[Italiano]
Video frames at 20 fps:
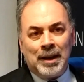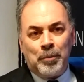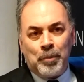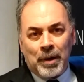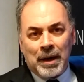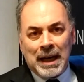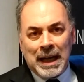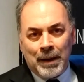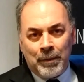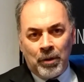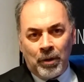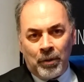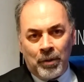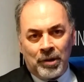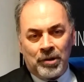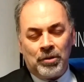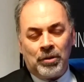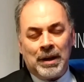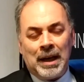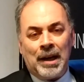parliamo in
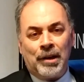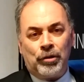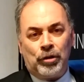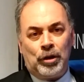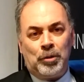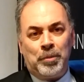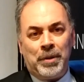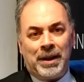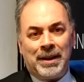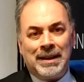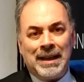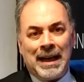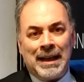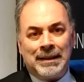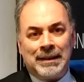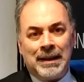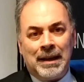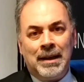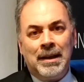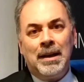questo caso di big
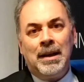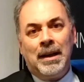data,